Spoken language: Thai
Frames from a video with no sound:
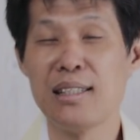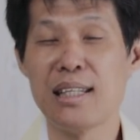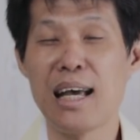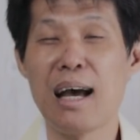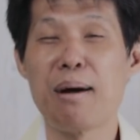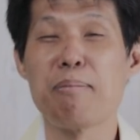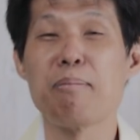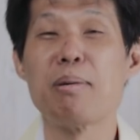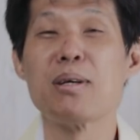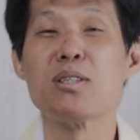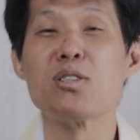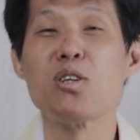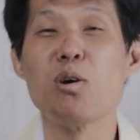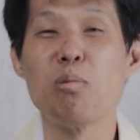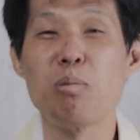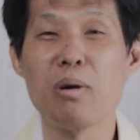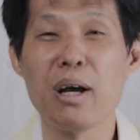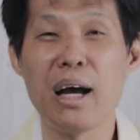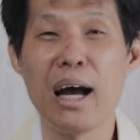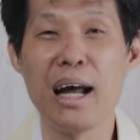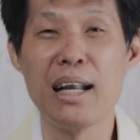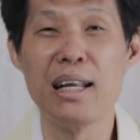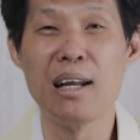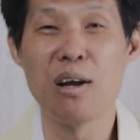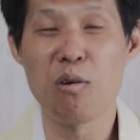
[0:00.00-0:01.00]
จากประสบ
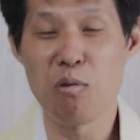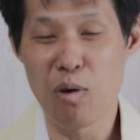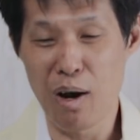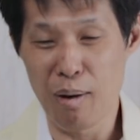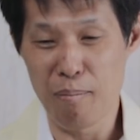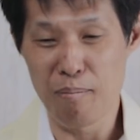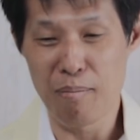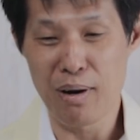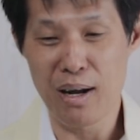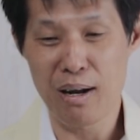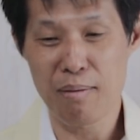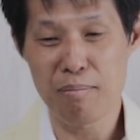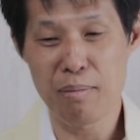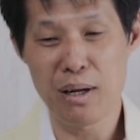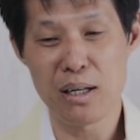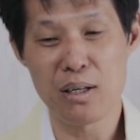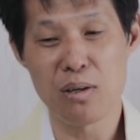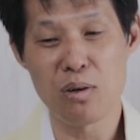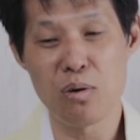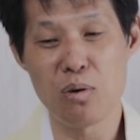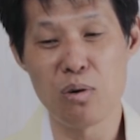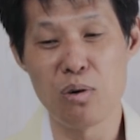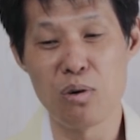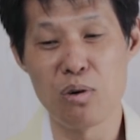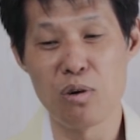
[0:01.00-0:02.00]
การณ์ในความรักมั่
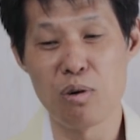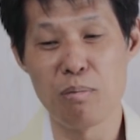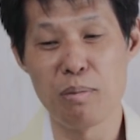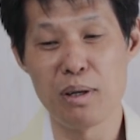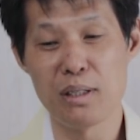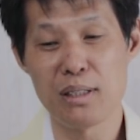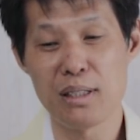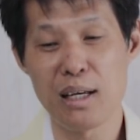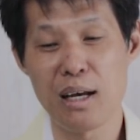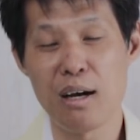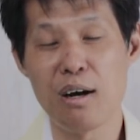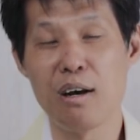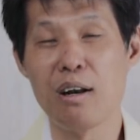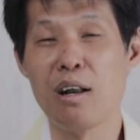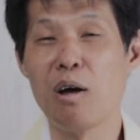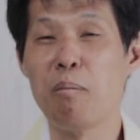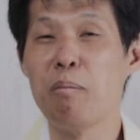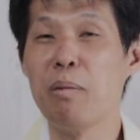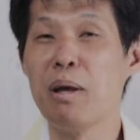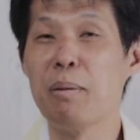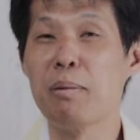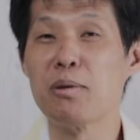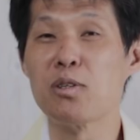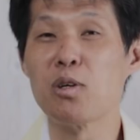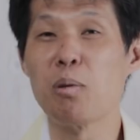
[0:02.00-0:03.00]
นคงของพระเจ้าเรา
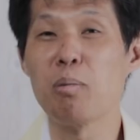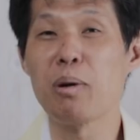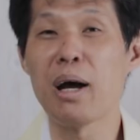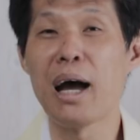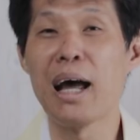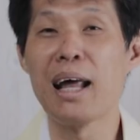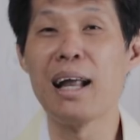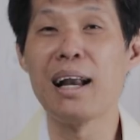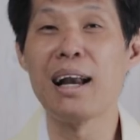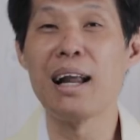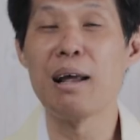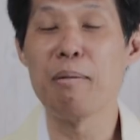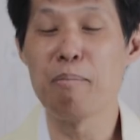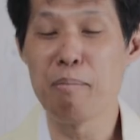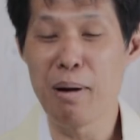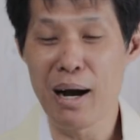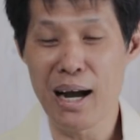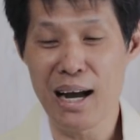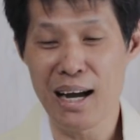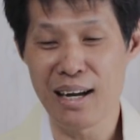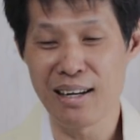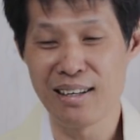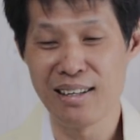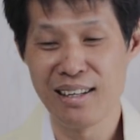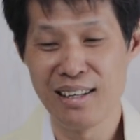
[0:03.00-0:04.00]
มีประสบการณ์อะไร
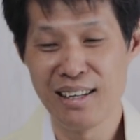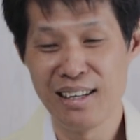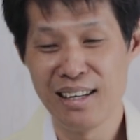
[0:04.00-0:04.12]
บ้าง